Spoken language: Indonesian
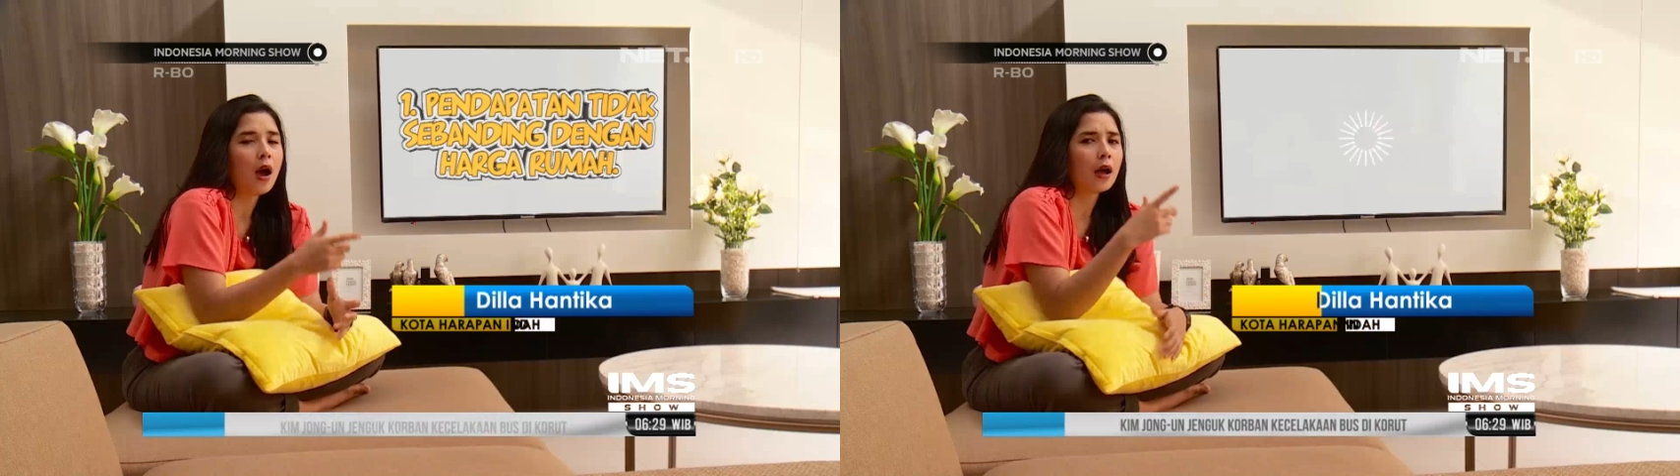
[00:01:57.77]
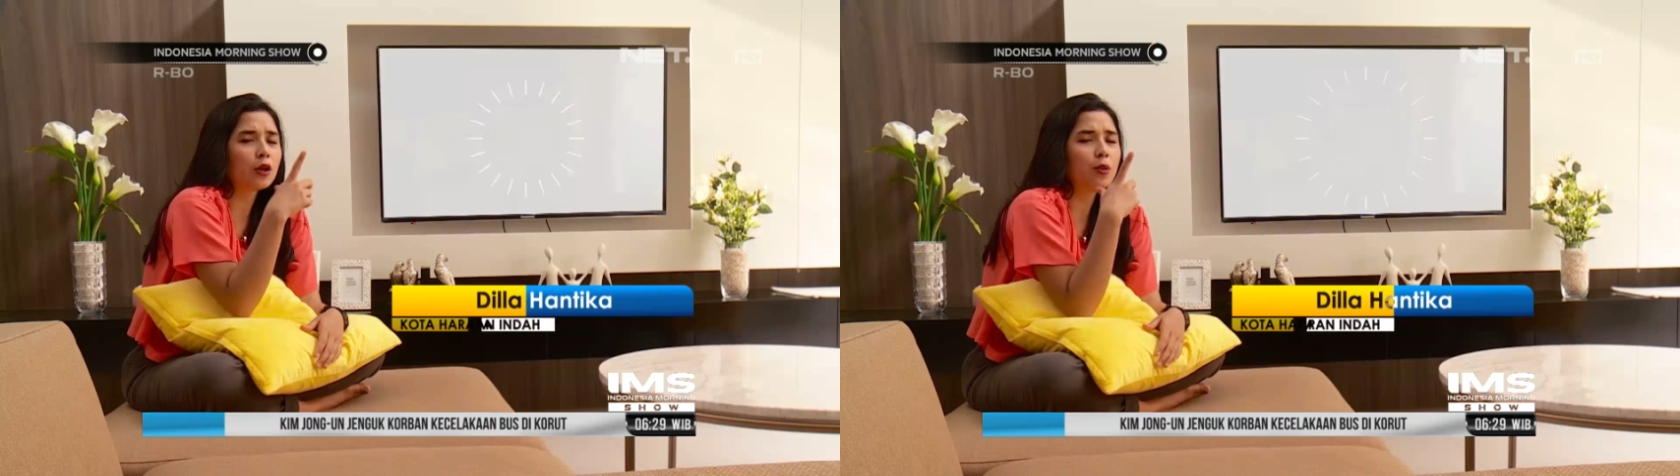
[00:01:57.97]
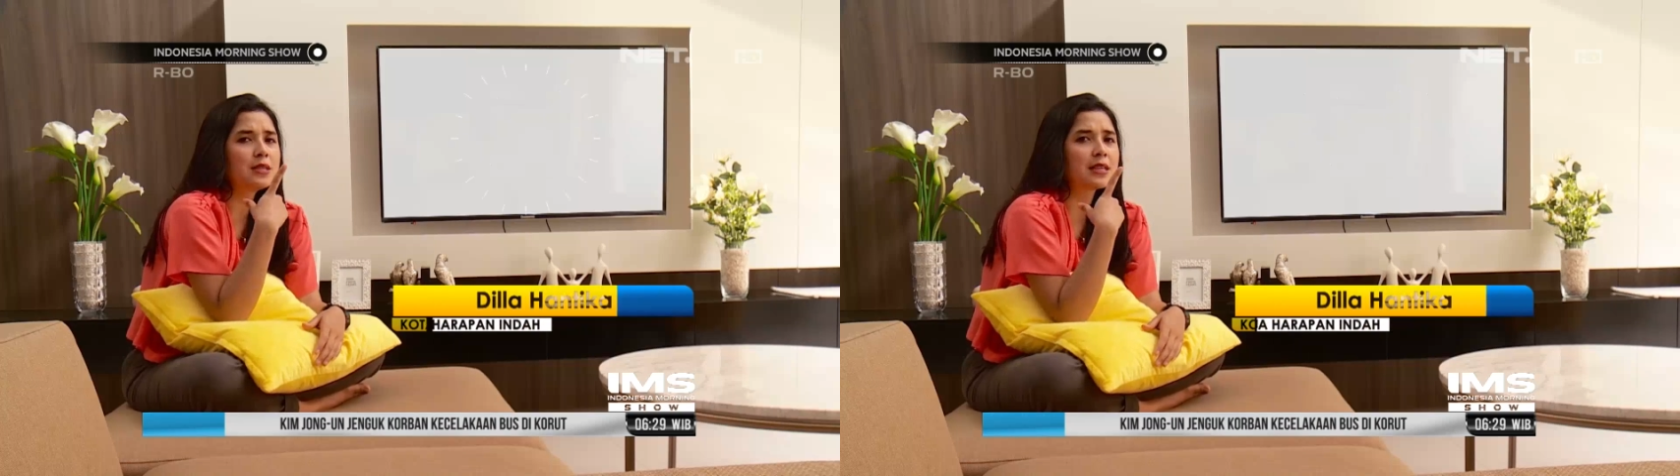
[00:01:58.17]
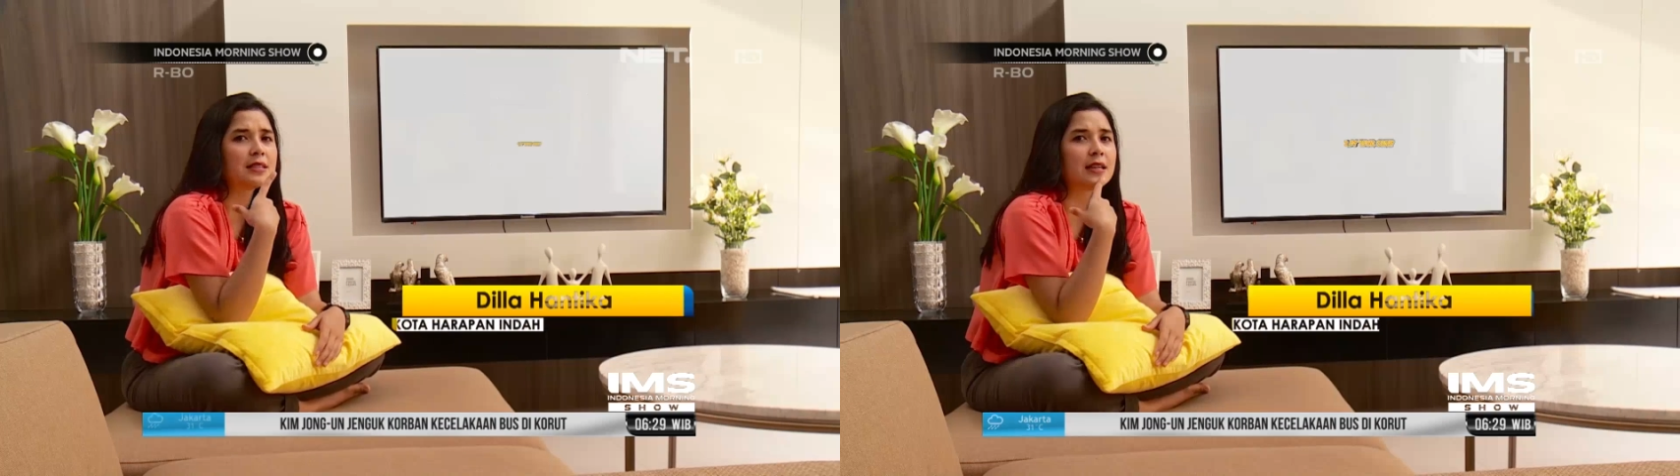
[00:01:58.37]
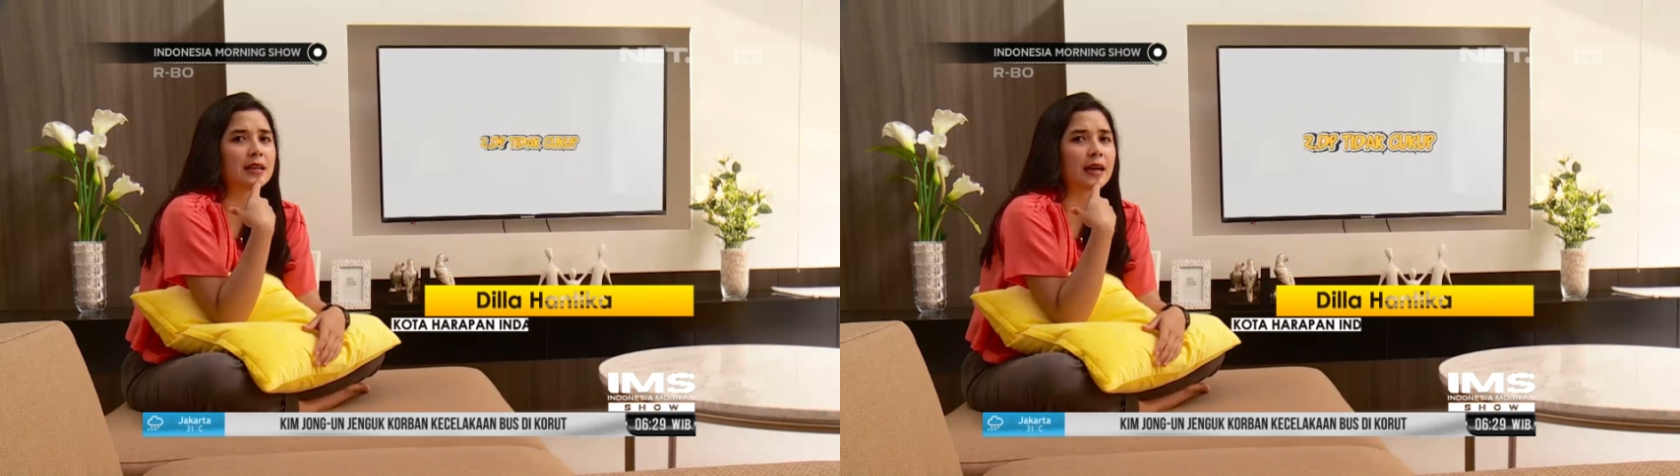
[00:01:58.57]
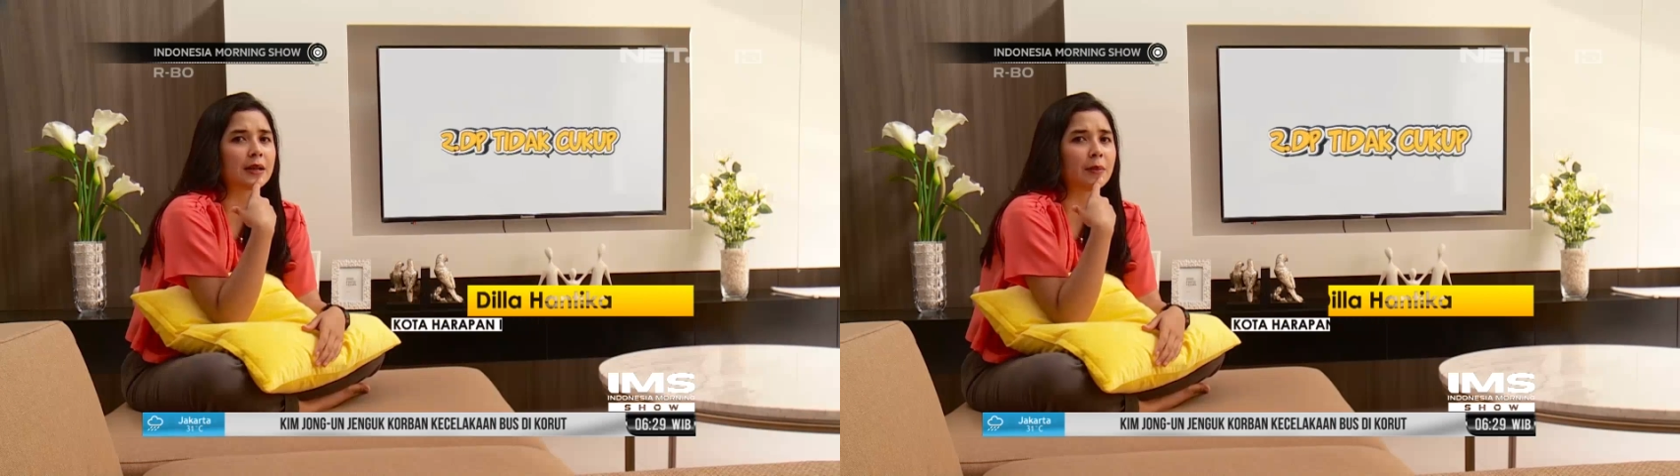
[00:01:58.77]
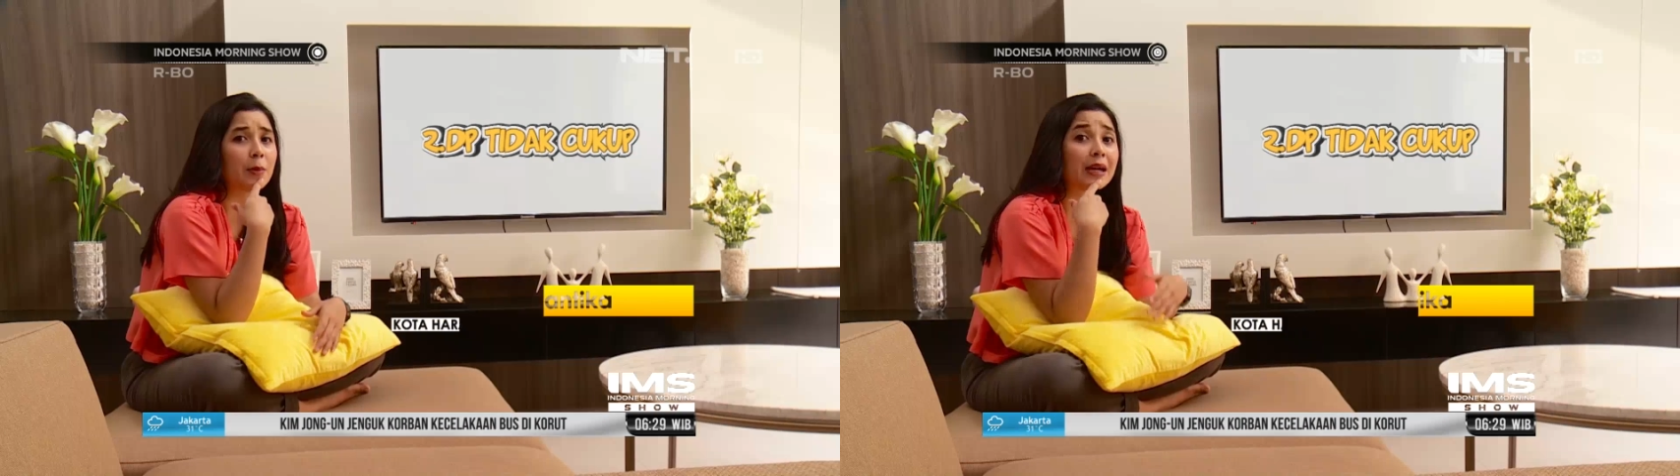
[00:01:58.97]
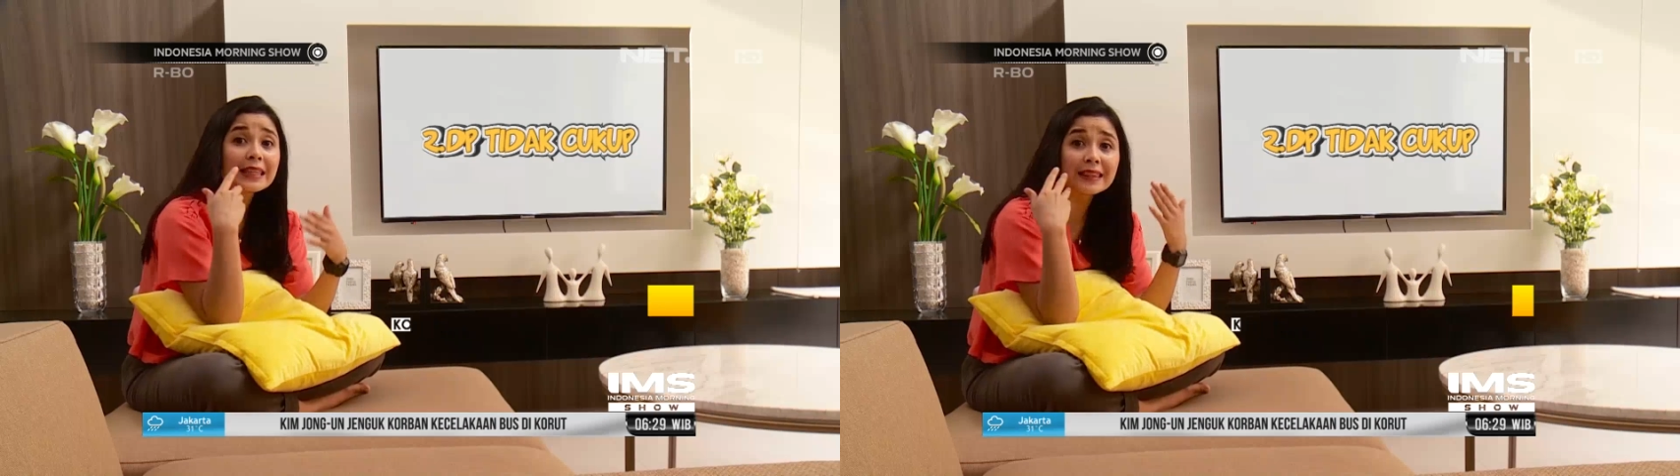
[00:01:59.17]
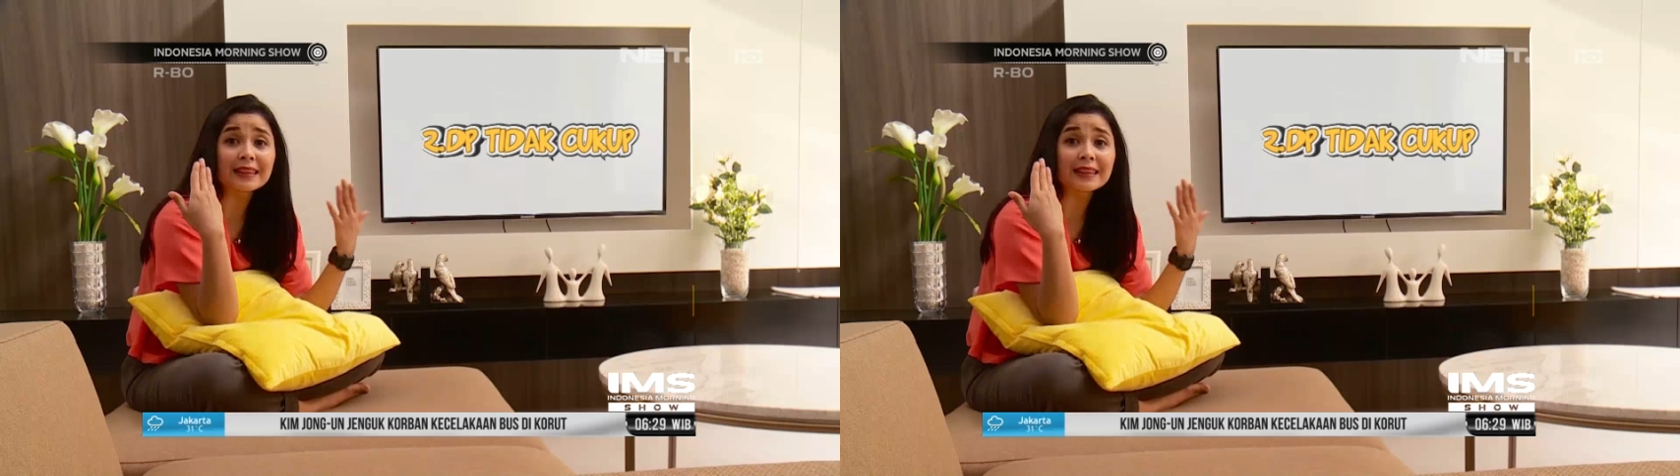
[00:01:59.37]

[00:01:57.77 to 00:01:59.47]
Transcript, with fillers: atau bisa jadi karena memang kita